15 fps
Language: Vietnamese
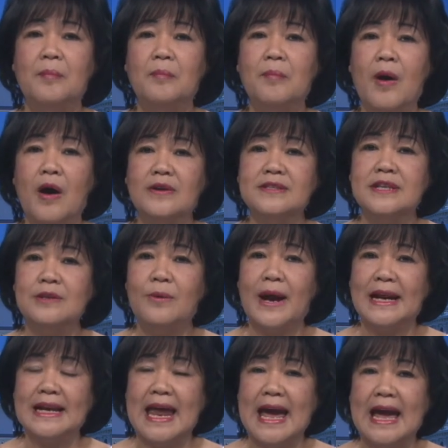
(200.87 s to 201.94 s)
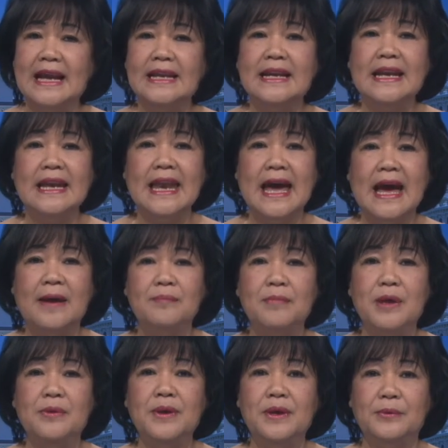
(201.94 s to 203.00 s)
bỏ sinh hoạt đảng là
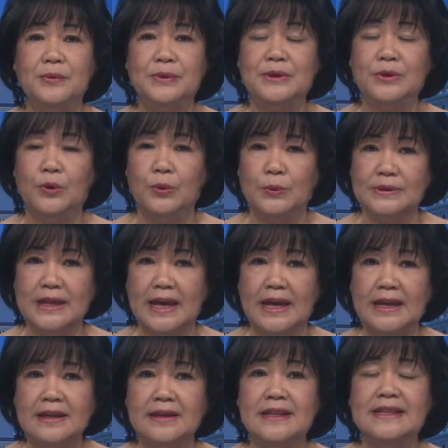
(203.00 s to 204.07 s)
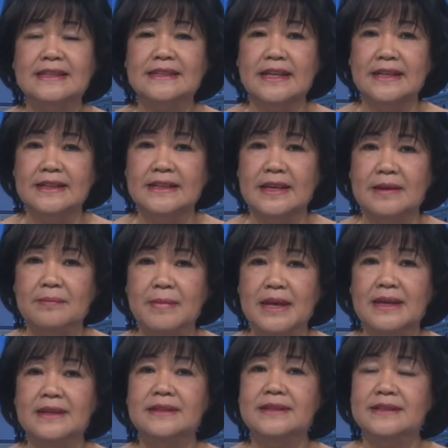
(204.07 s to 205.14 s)
biểu hiệu cụ thể tự diễn
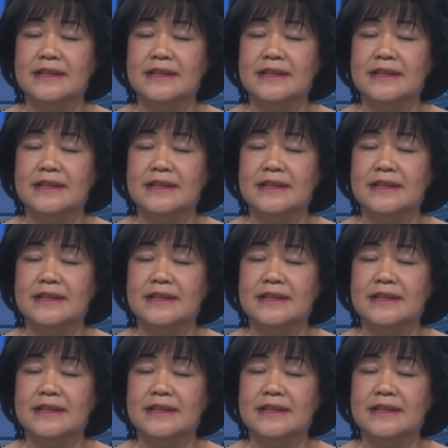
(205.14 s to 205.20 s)
biến,